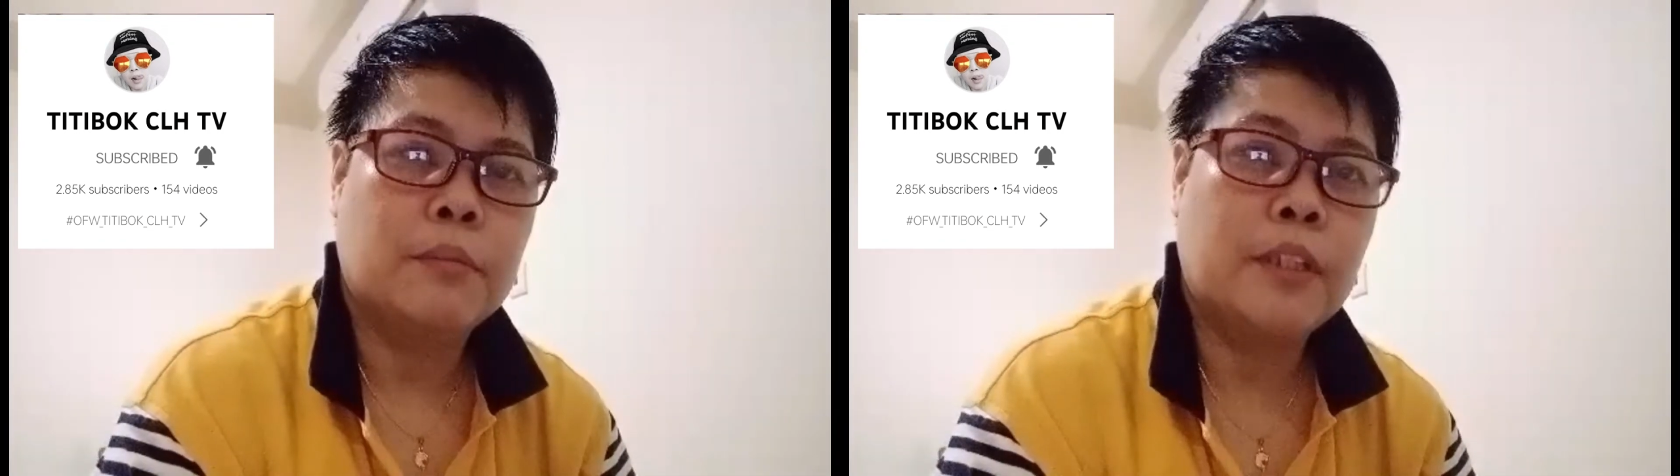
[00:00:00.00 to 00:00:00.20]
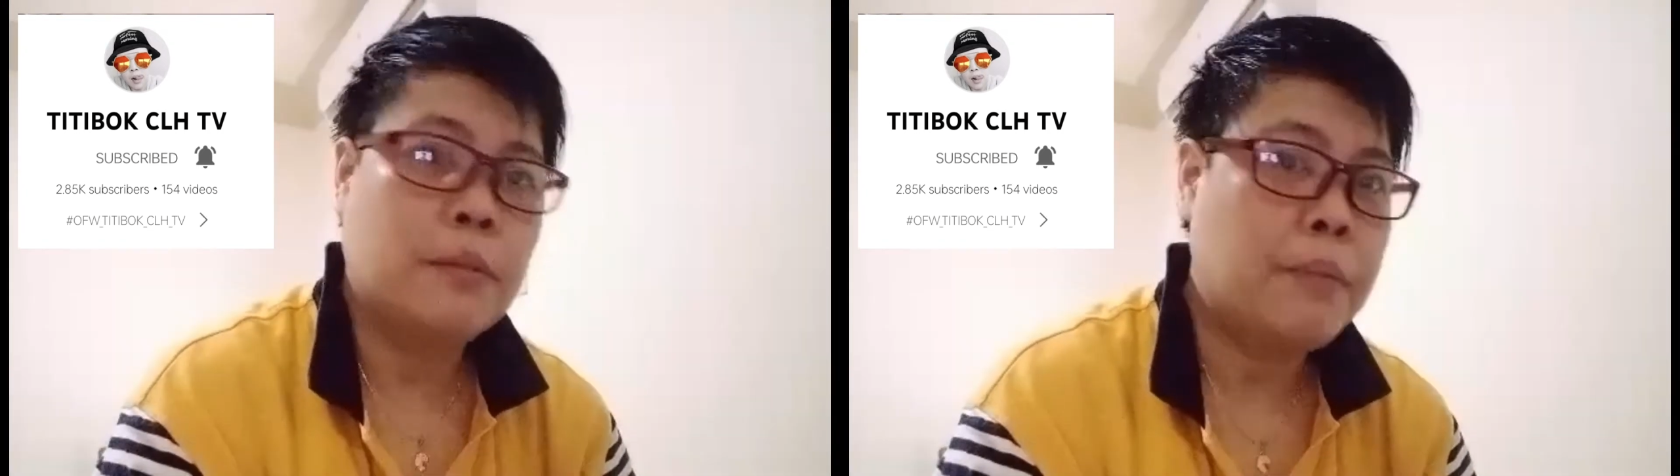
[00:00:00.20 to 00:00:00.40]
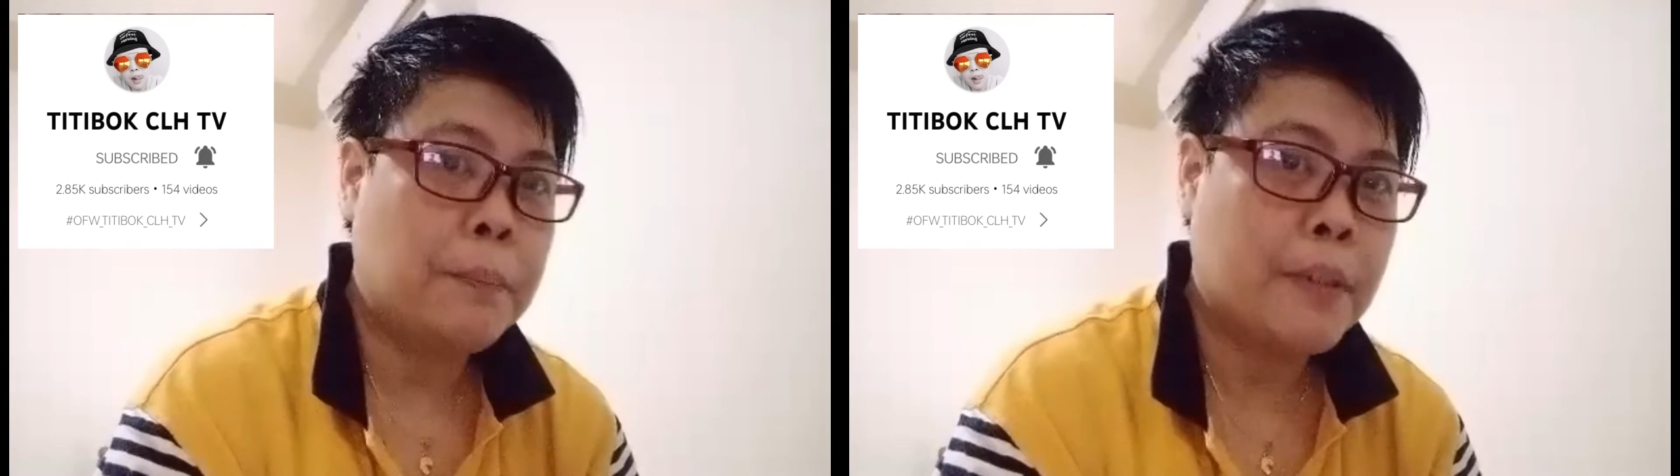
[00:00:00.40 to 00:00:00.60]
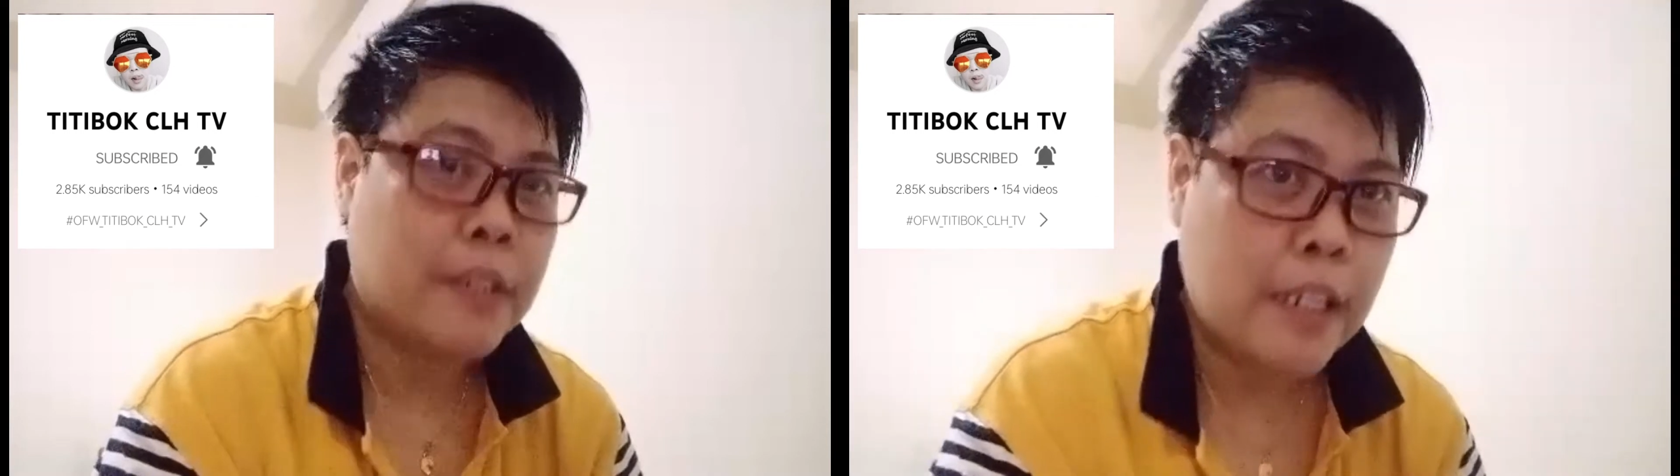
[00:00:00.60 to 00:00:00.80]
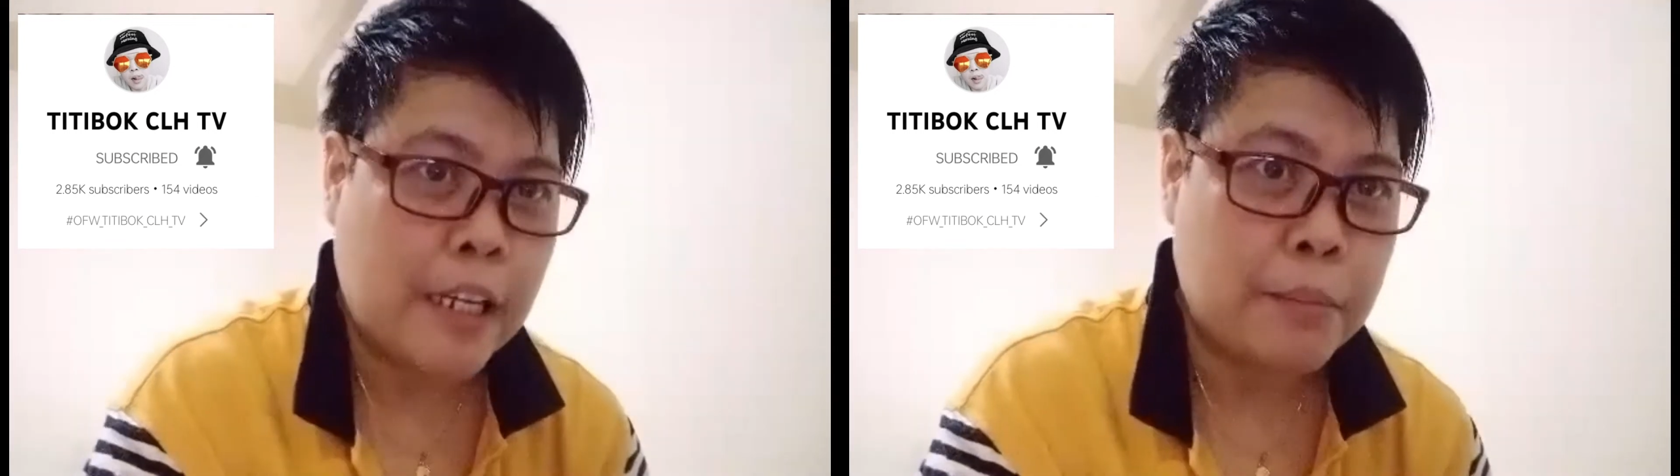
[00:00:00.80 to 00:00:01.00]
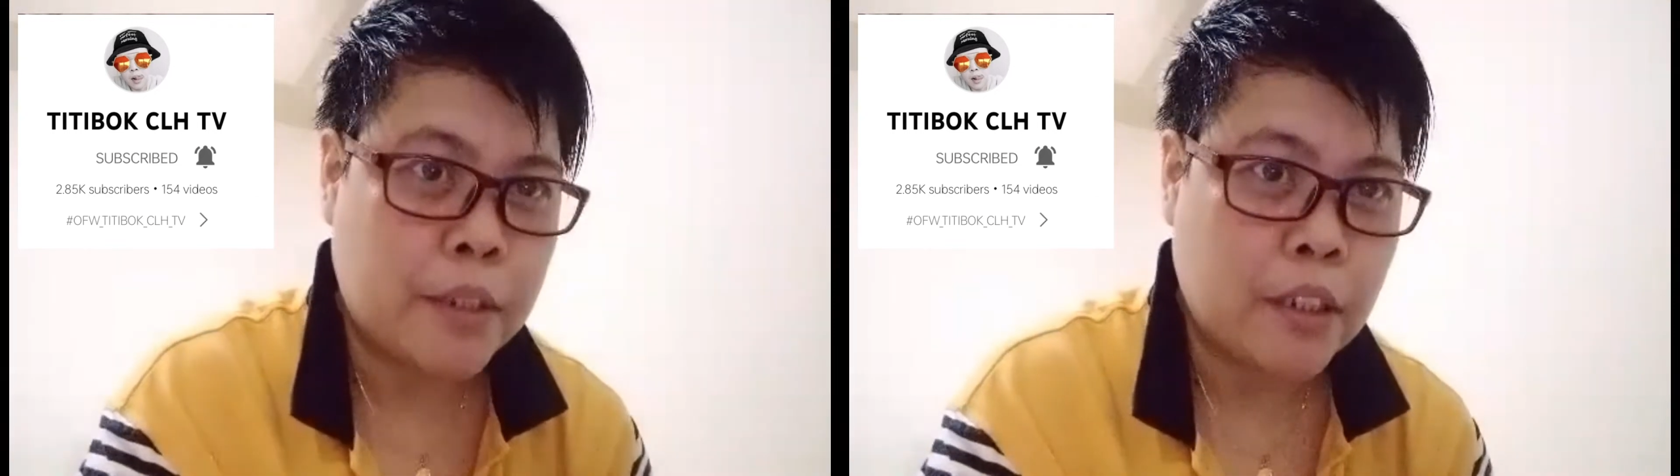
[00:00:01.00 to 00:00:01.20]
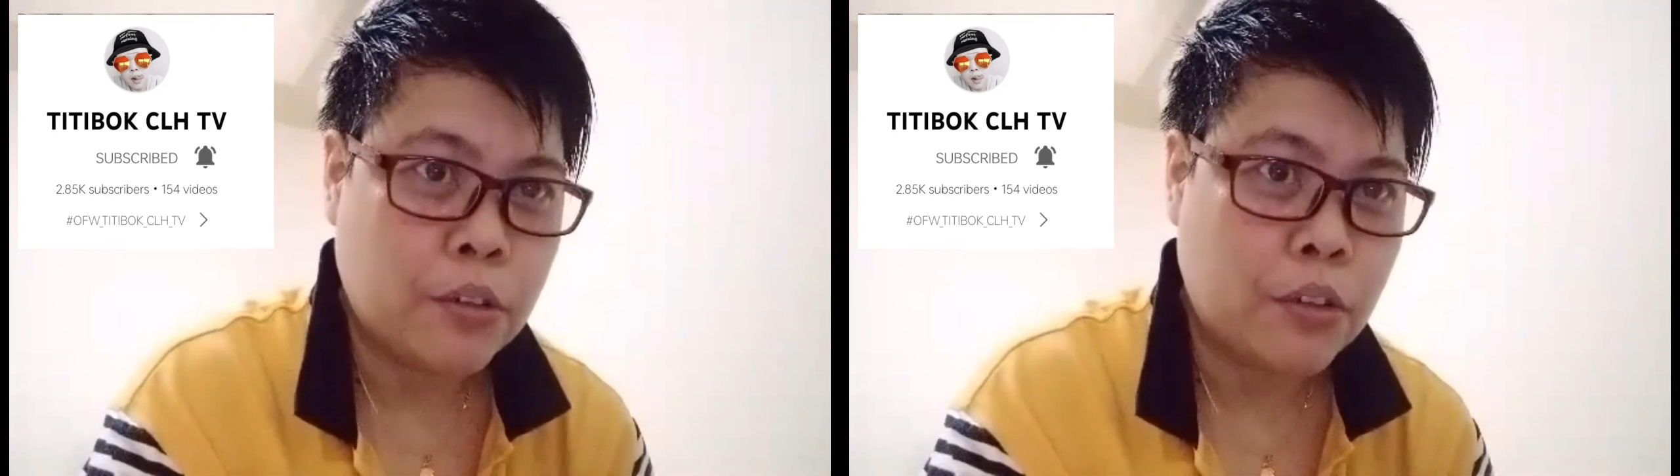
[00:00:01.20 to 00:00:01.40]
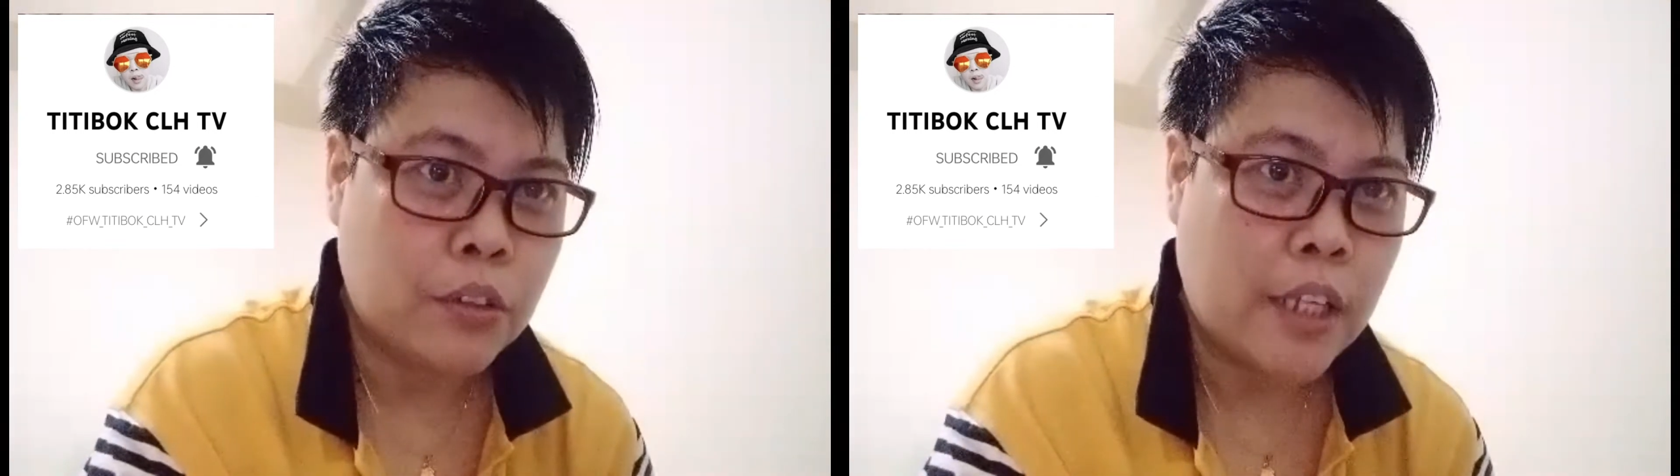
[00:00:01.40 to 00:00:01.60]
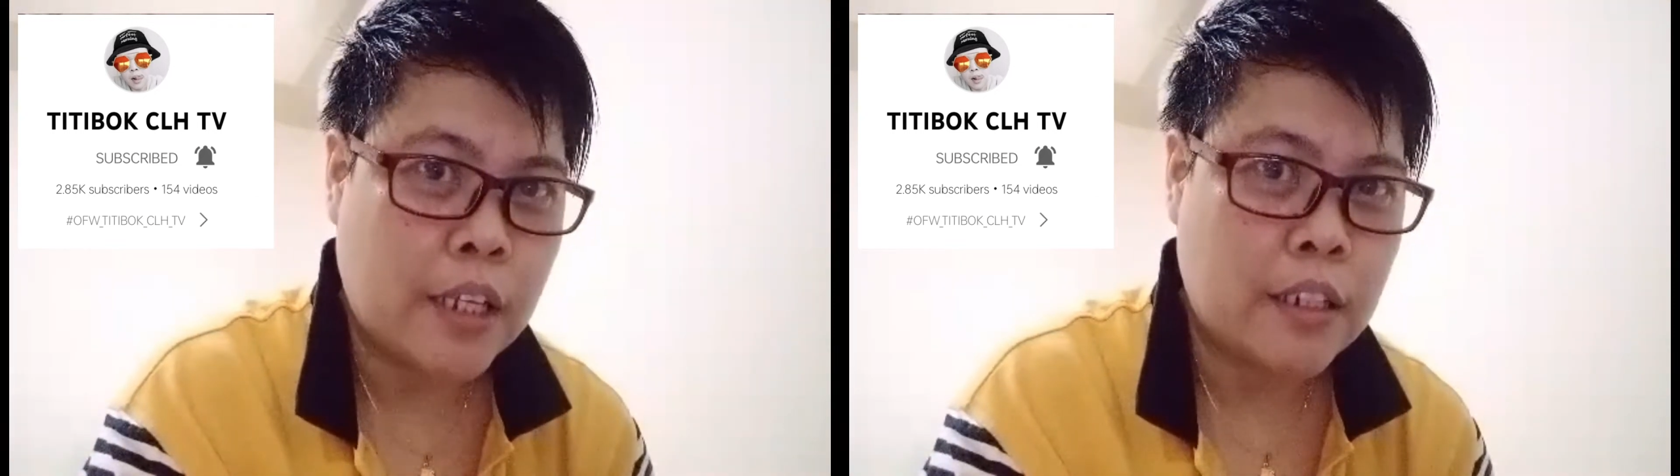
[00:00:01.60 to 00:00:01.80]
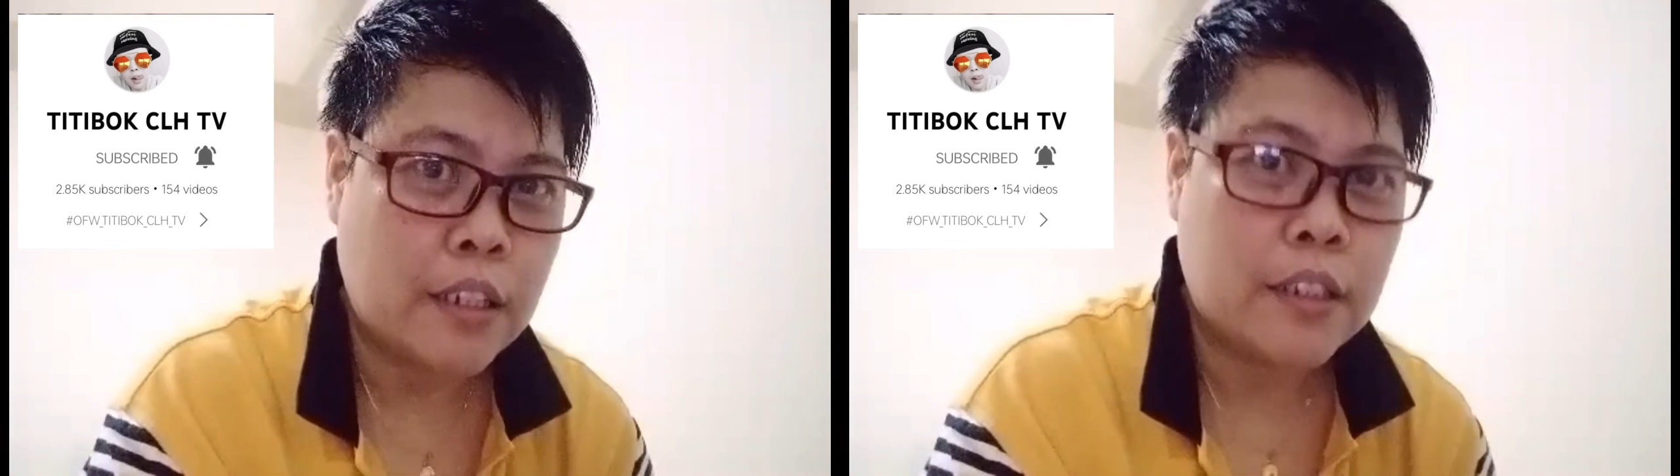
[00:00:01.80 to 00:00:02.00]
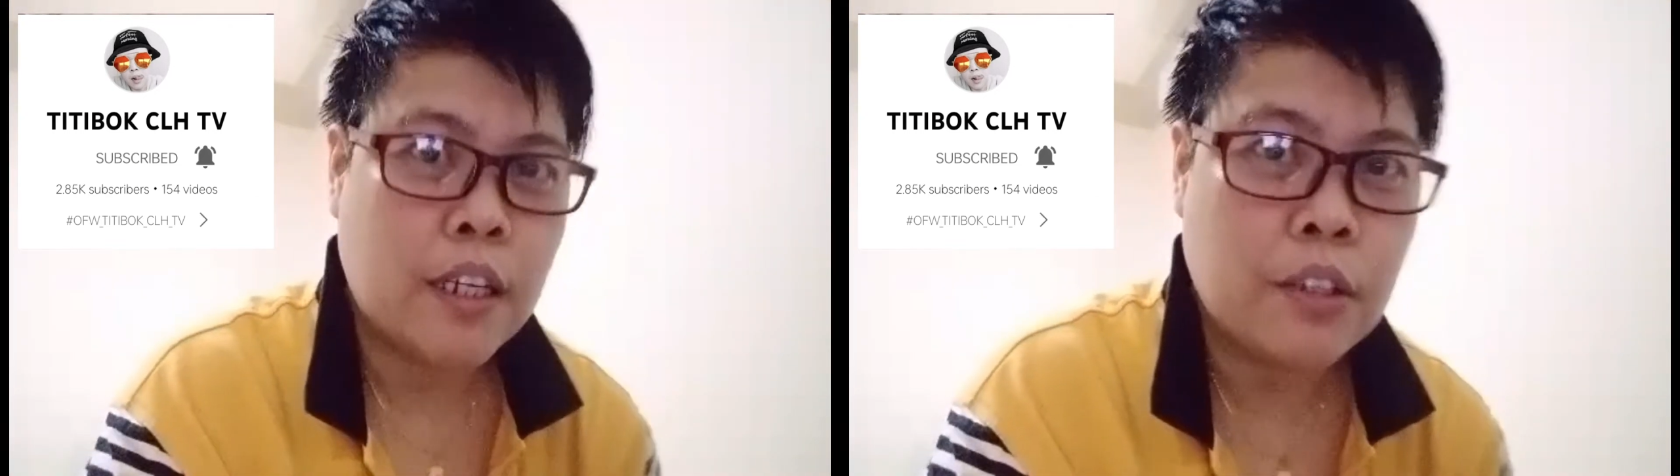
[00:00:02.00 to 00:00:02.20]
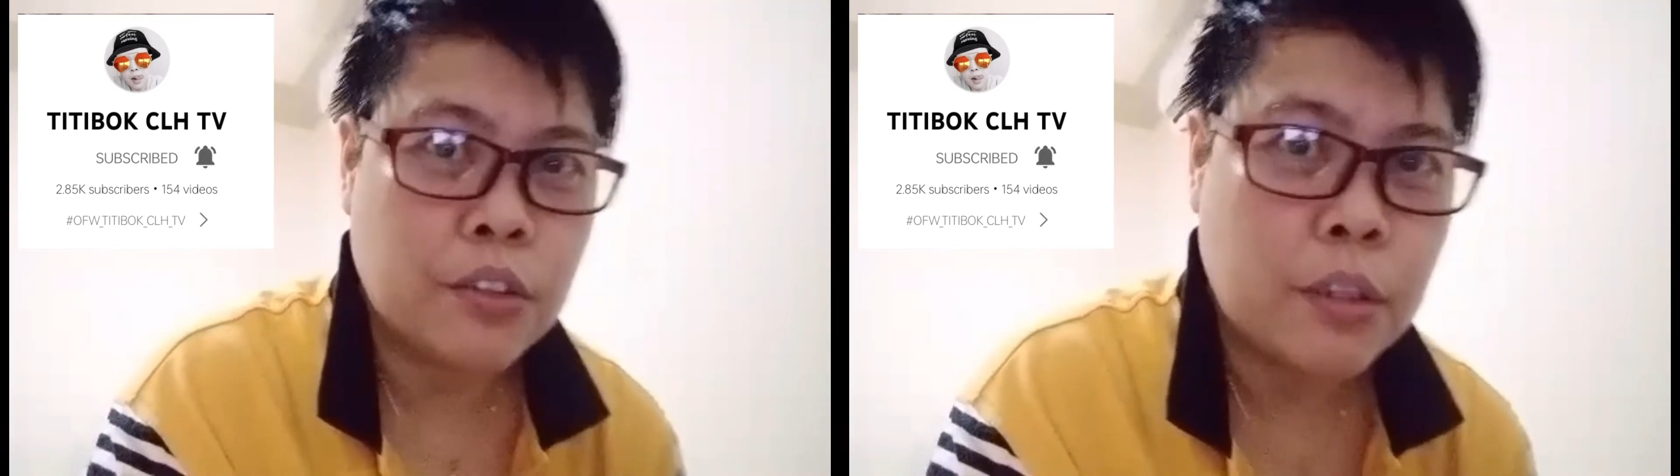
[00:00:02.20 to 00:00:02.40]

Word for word: nagpapasalamat ako dahil isa ako